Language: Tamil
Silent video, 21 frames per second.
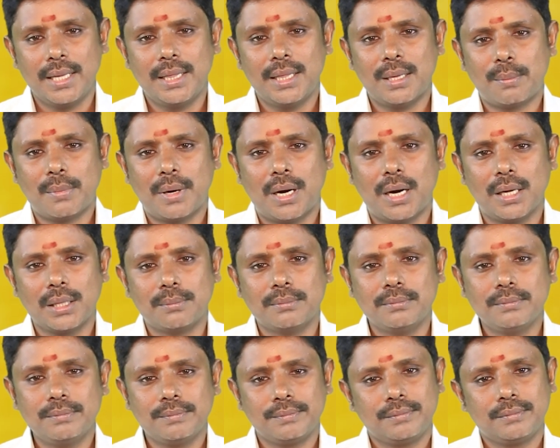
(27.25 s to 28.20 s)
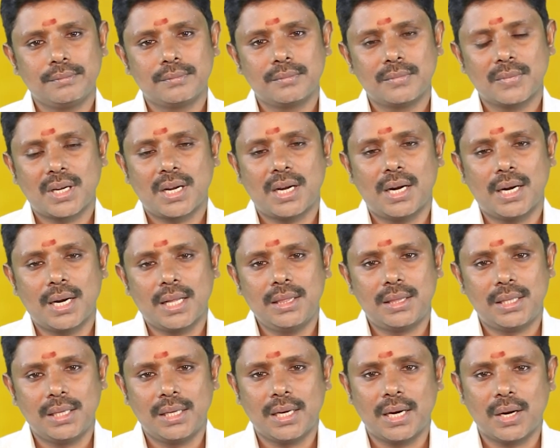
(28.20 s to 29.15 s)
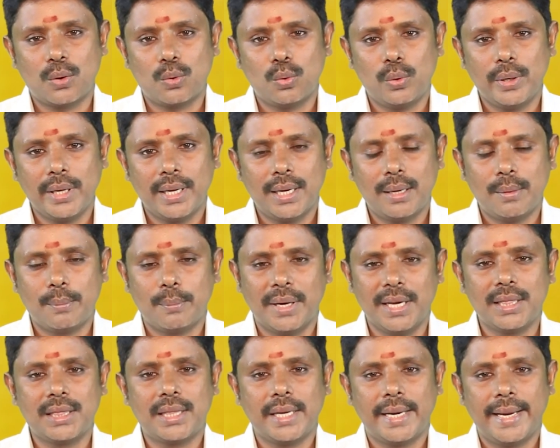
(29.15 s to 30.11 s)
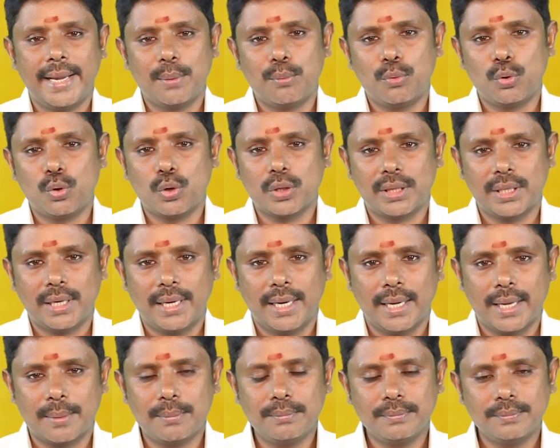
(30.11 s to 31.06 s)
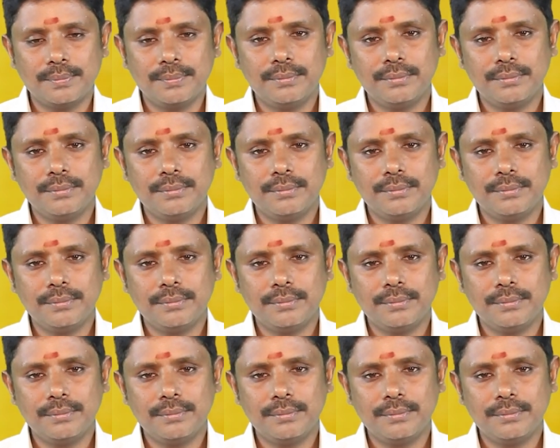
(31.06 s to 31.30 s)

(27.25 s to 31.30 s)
இந்த மாதம் கடன் தீரக்கூடிய மைத்திரேய முகூர்த்த நேரம்